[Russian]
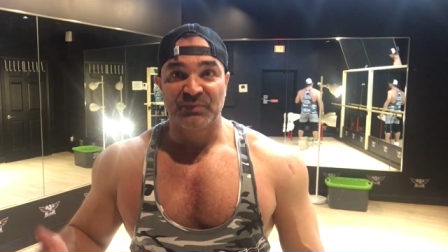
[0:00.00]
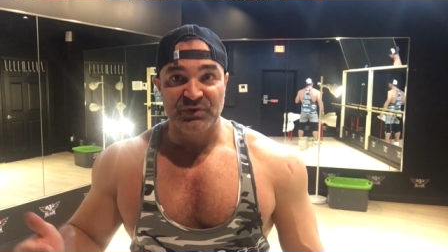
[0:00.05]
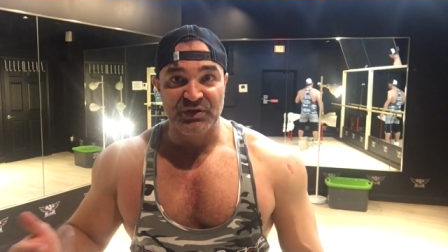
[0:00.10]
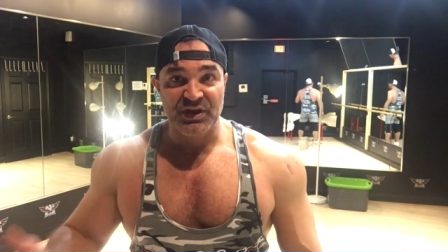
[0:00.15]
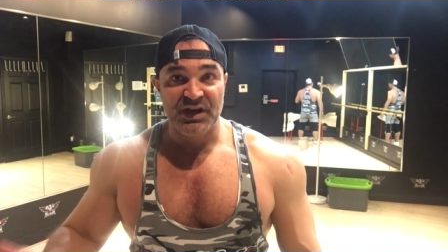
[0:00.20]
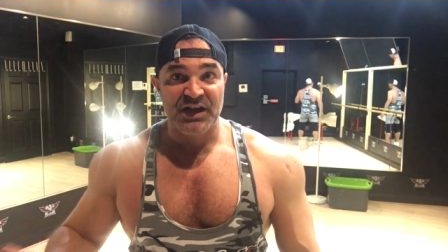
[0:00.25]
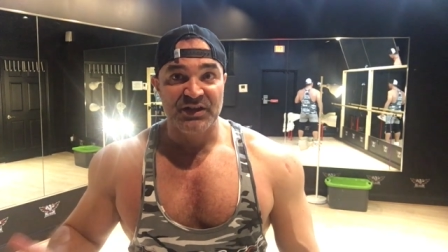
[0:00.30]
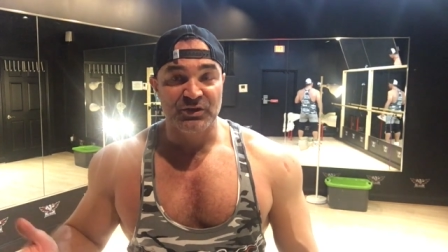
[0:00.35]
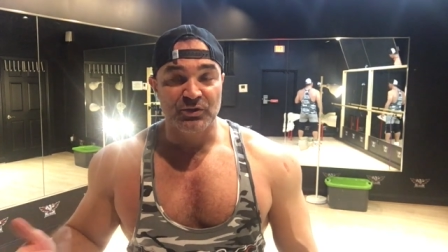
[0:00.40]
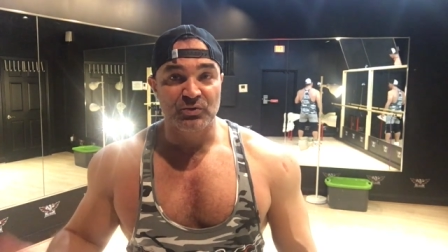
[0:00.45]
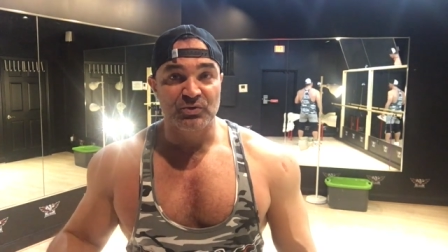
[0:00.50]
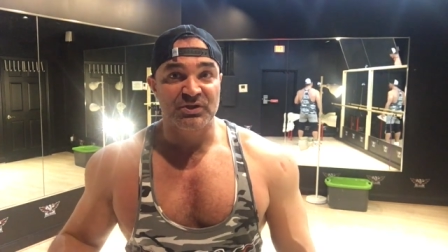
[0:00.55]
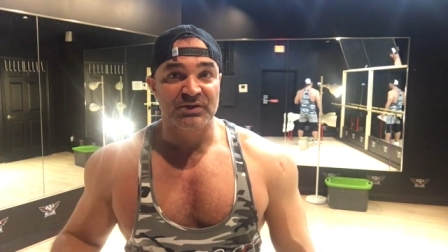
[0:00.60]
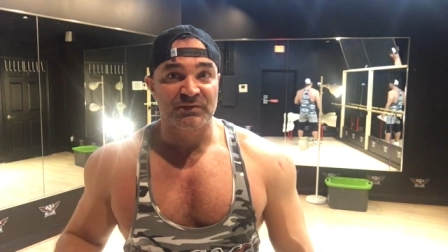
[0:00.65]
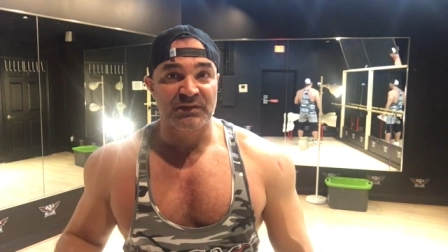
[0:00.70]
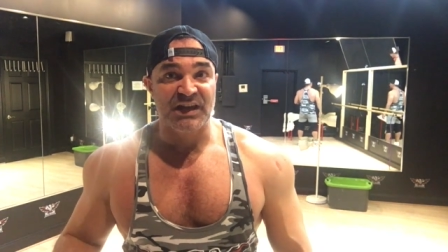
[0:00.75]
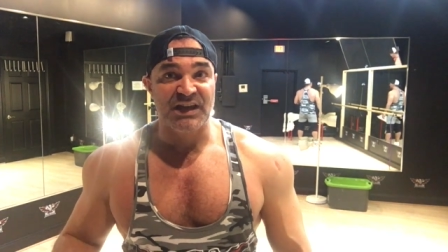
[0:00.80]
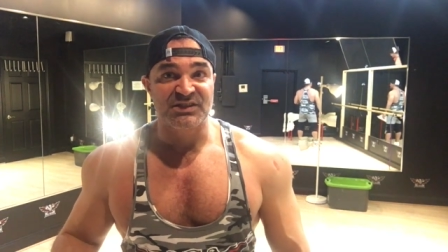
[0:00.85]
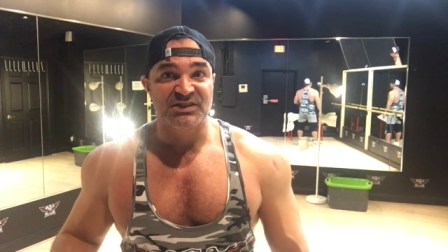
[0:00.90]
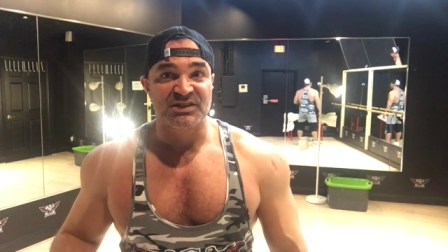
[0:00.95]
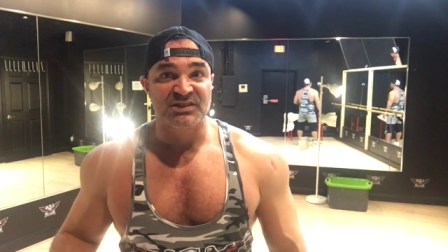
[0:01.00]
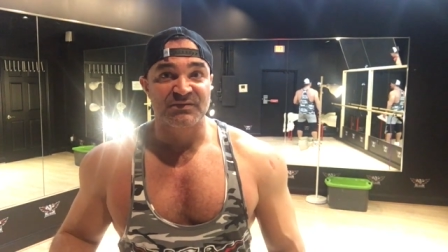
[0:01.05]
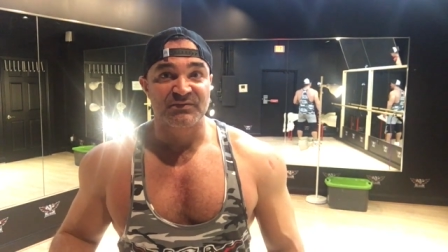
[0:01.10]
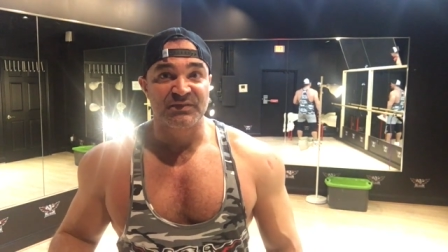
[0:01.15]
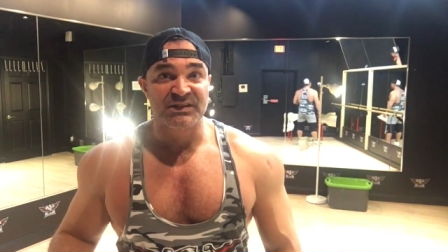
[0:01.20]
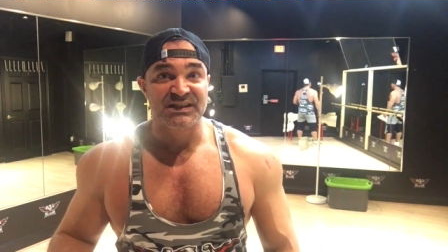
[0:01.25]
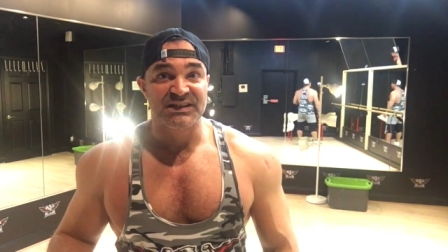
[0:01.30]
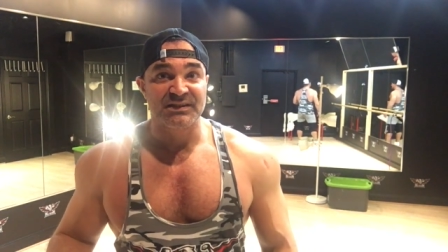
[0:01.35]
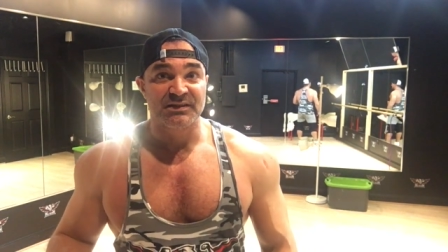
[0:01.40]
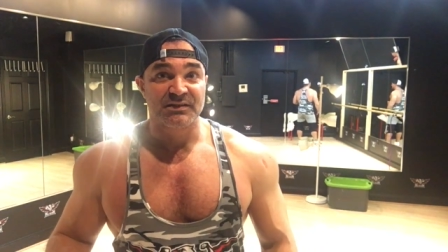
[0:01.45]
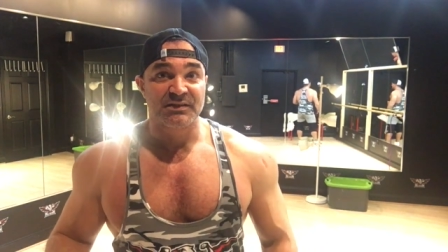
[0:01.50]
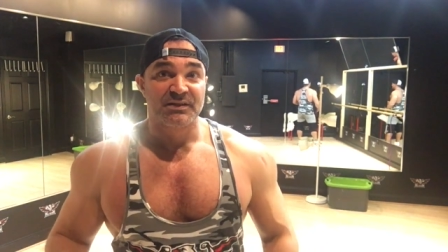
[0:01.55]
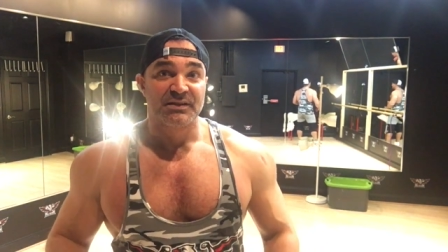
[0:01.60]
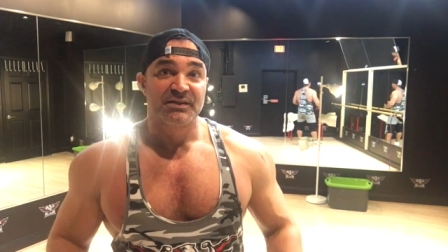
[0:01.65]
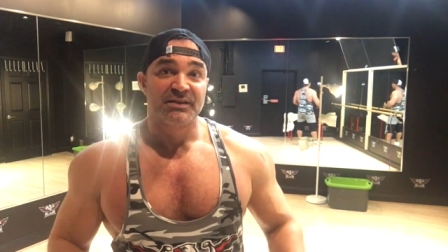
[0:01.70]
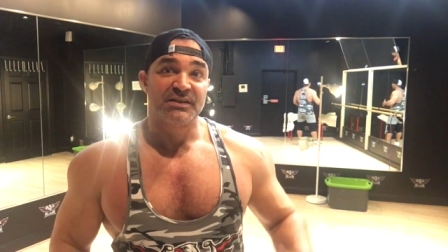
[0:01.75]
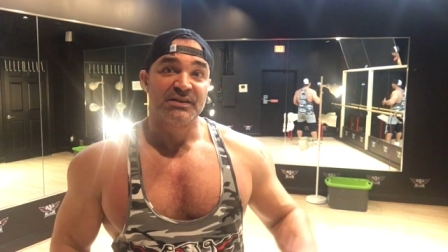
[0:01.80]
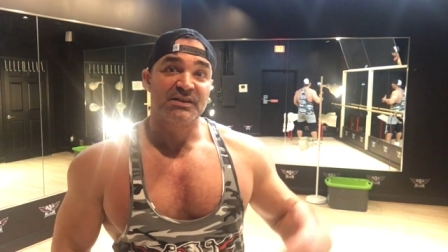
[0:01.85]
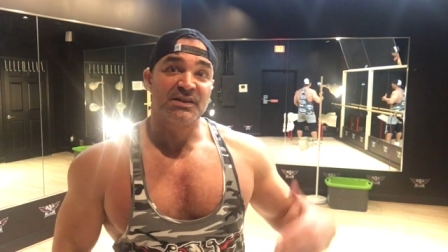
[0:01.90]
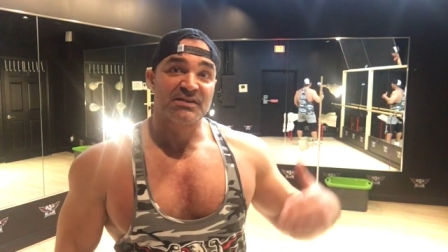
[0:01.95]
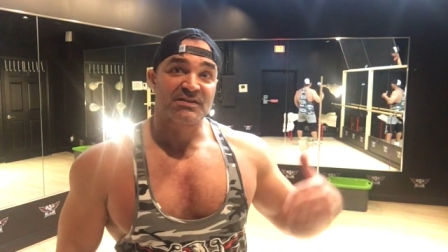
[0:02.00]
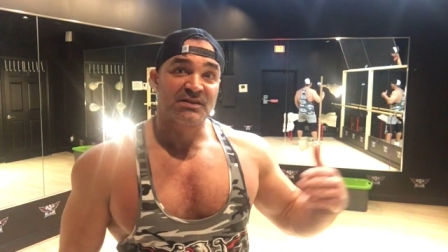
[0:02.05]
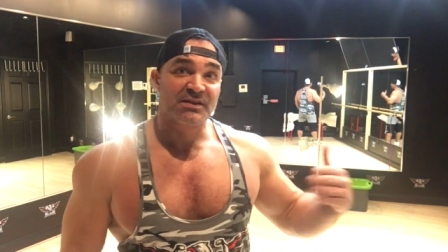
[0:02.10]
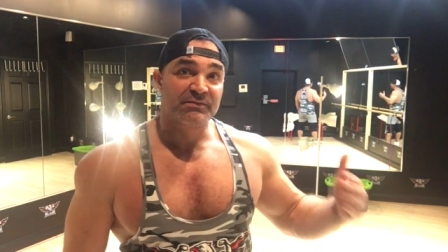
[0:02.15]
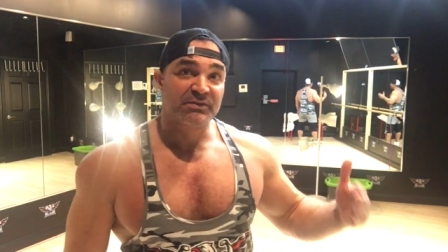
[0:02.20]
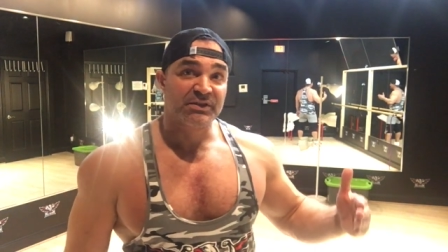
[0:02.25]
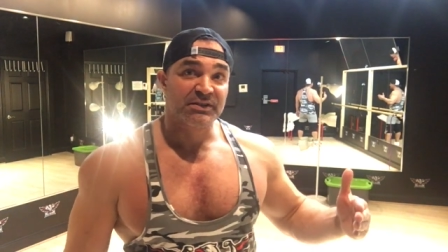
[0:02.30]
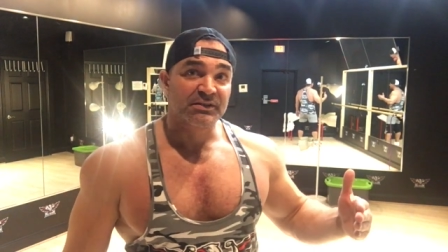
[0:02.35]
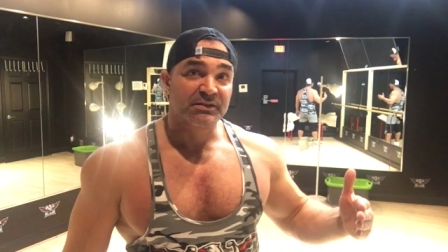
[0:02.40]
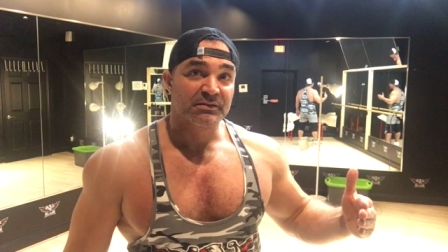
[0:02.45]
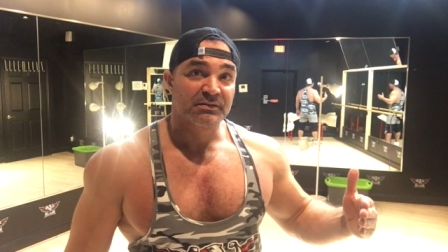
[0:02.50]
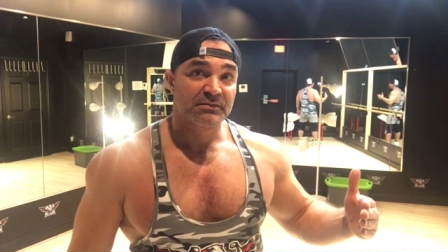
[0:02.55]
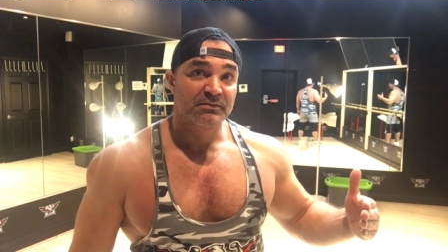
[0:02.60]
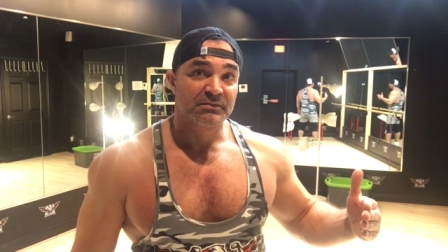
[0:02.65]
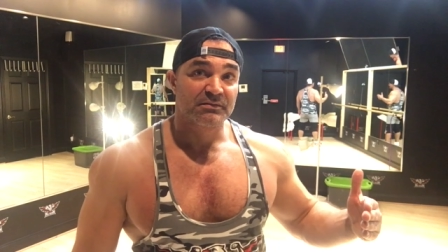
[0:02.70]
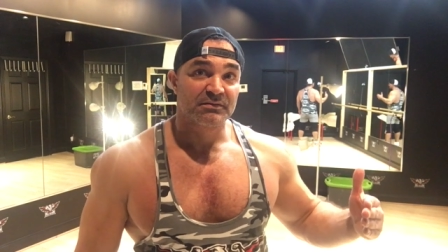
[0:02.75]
Да, не удивляйтесь, вы, если вы